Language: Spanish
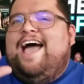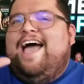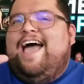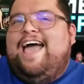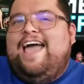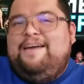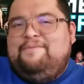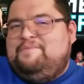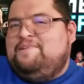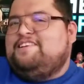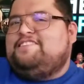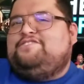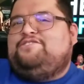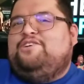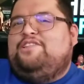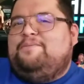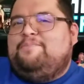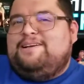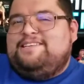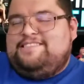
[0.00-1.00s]
He
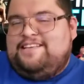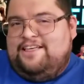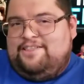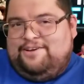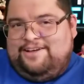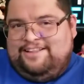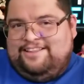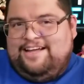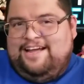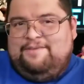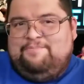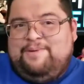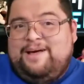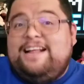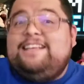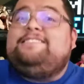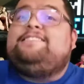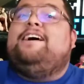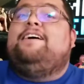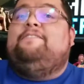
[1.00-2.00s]
visto demasiado gente ahí
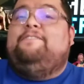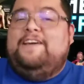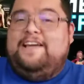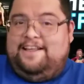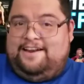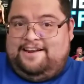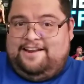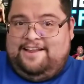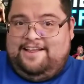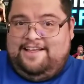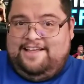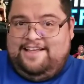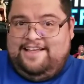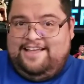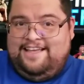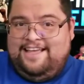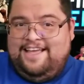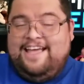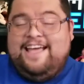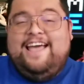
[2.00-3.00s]
para saber
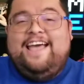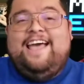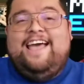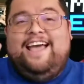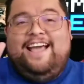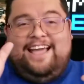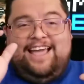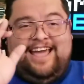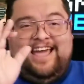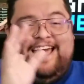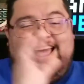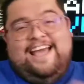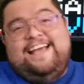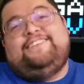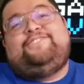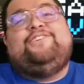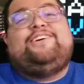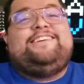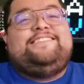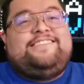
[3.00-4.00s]
que
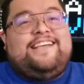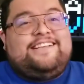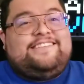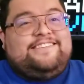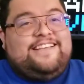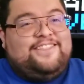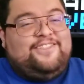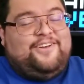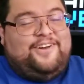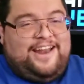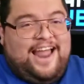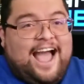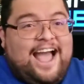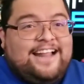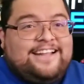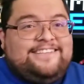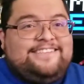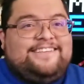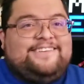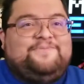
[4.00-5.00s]
eso que está haciendo
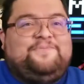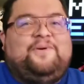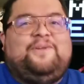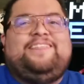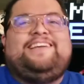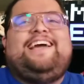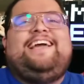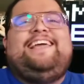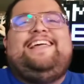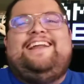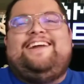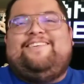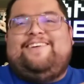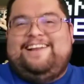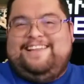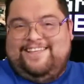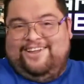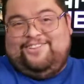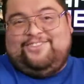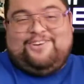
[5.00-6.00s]
Nash podría ir en
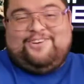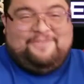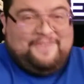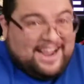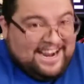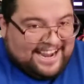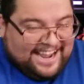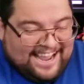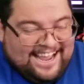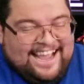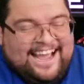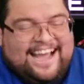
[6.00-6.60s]
cualquier otro manga.